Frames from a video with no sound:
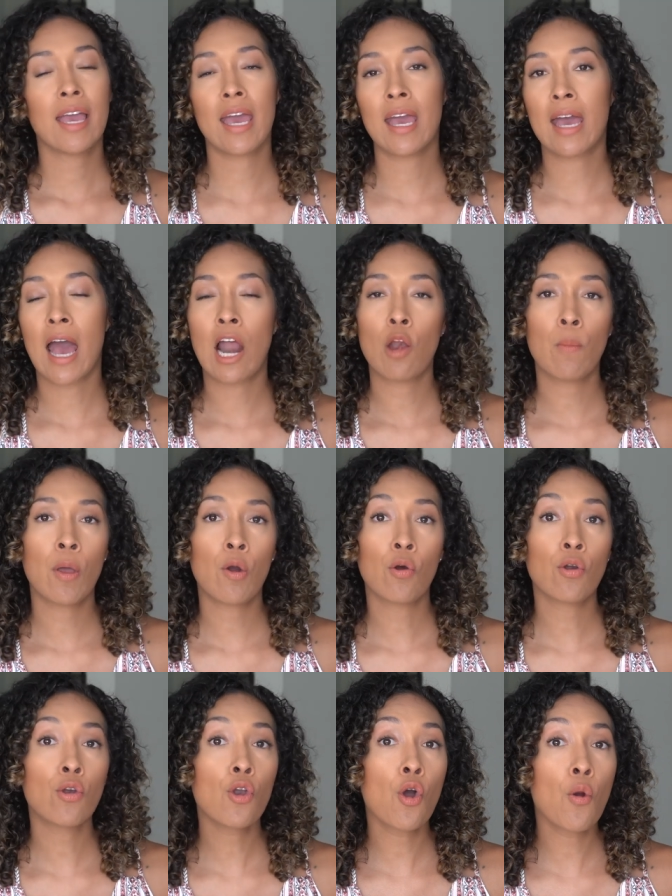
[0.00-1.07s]
que a lo
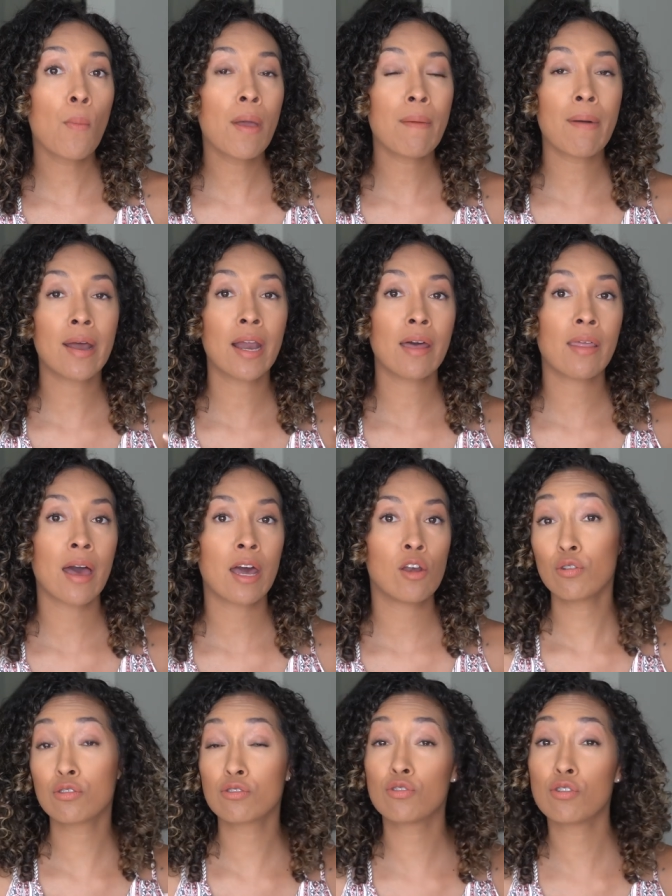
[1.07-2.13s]
mejor no me van a dar
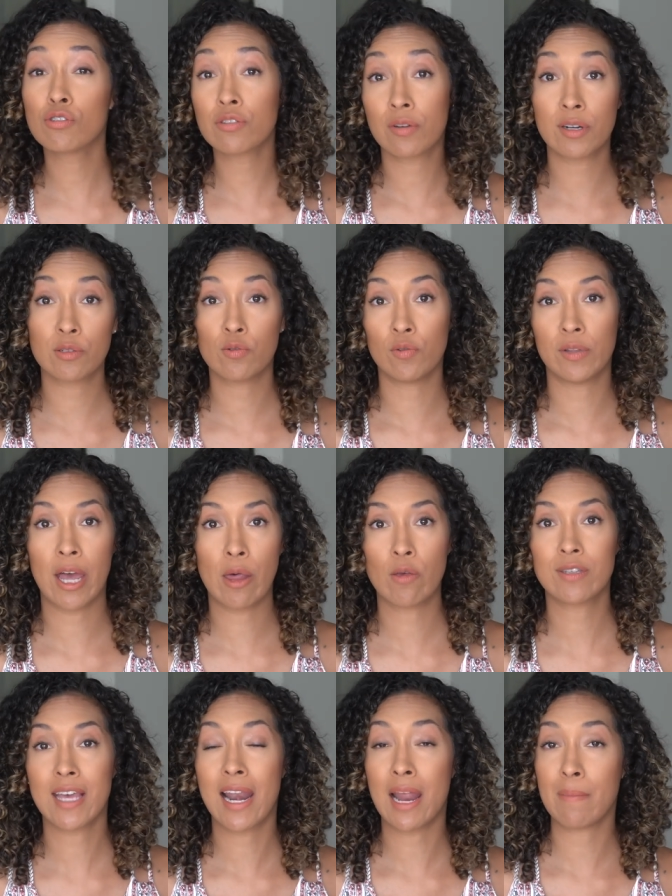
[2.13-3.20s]
los dos
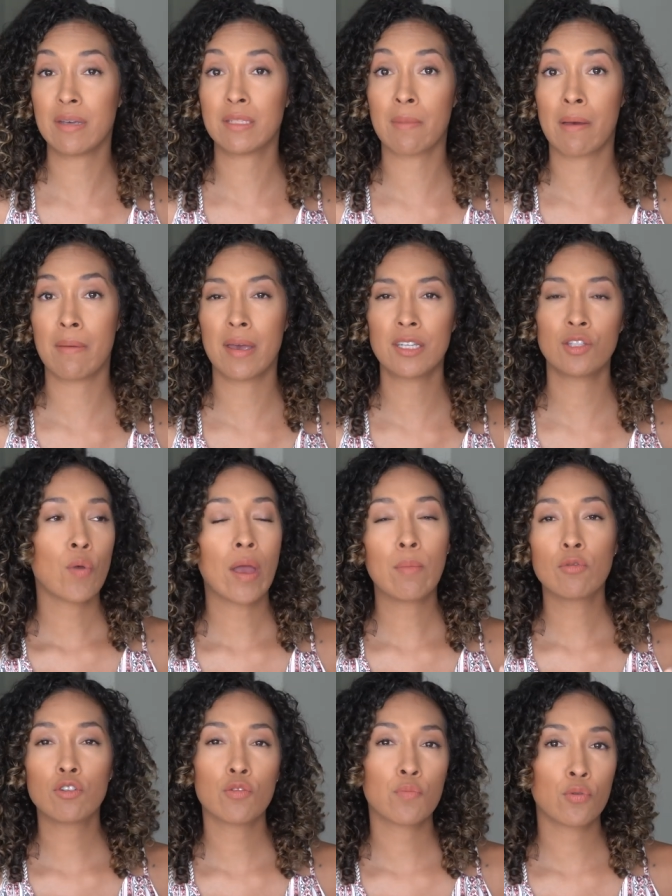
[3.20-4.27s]
resultados a la misma vez. No hay
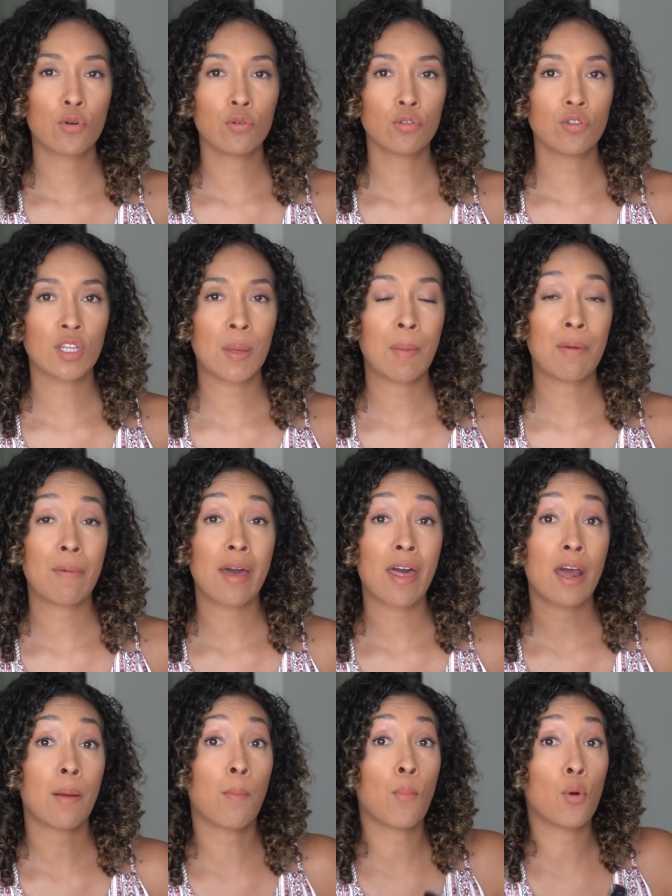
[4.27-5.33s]
muchos productos que me va a
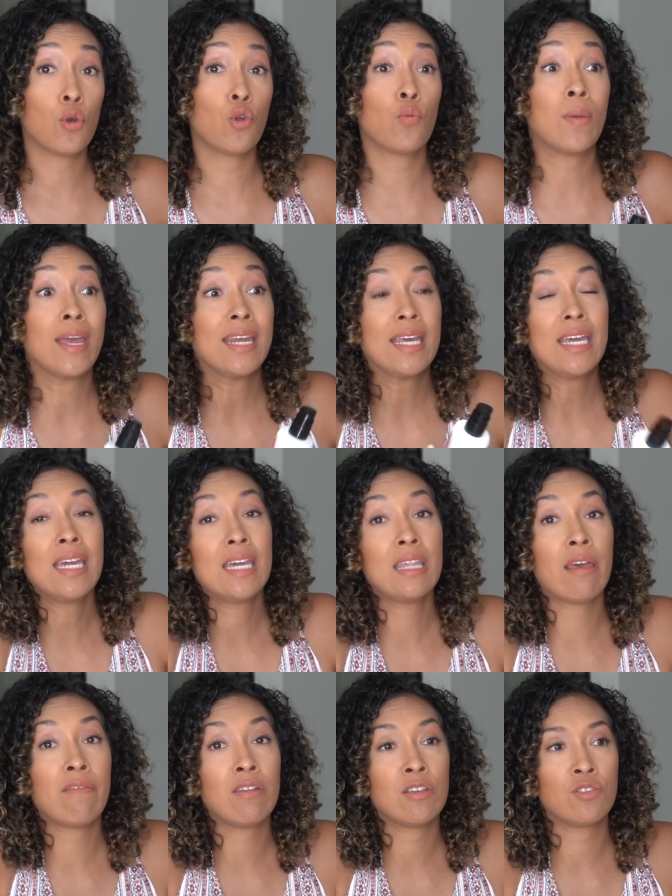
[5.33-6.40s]
dar volumen
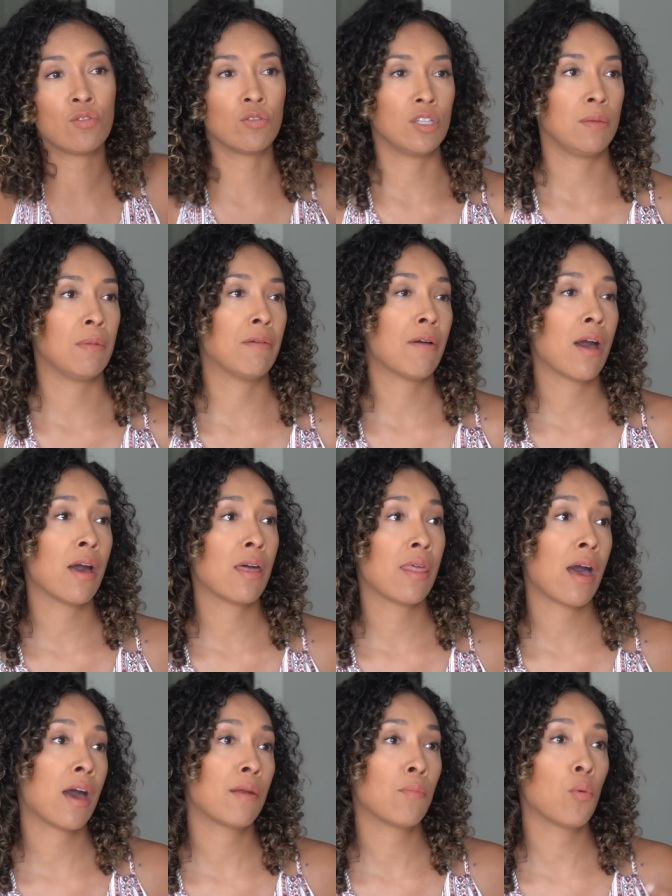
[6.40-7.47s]
y definición. Si me va a
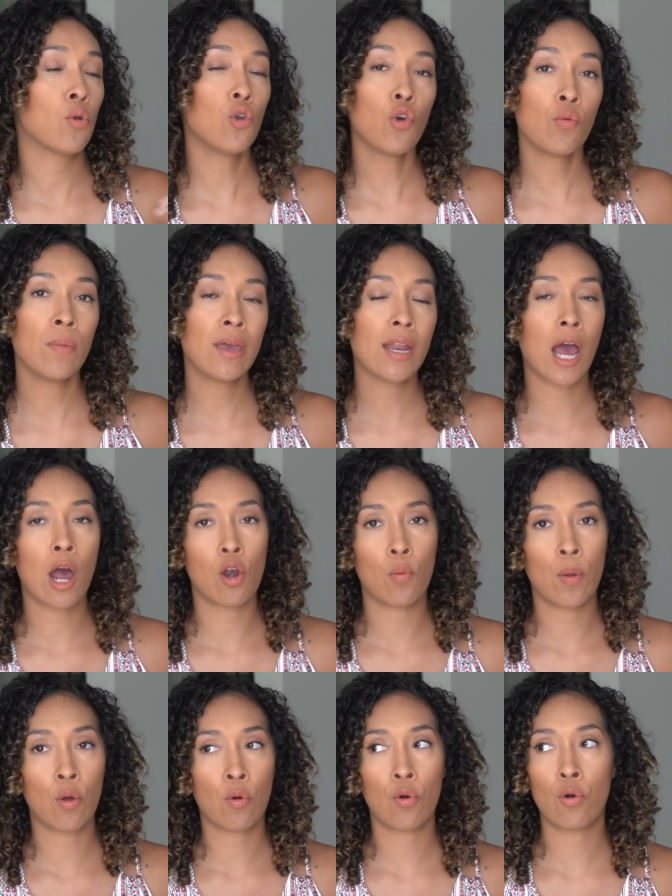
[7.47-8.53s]
dar volumen, a lo
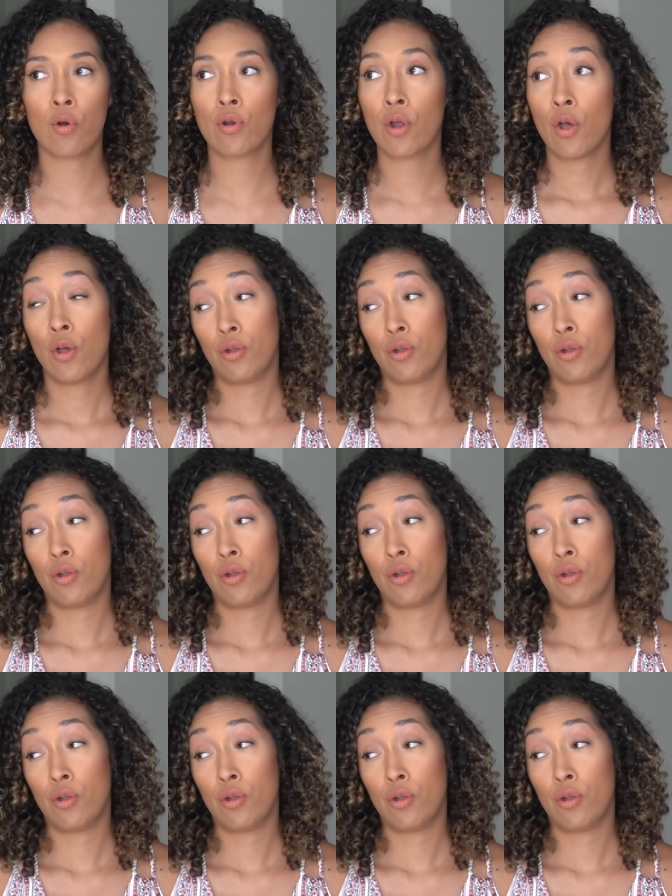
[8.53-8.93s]
mejor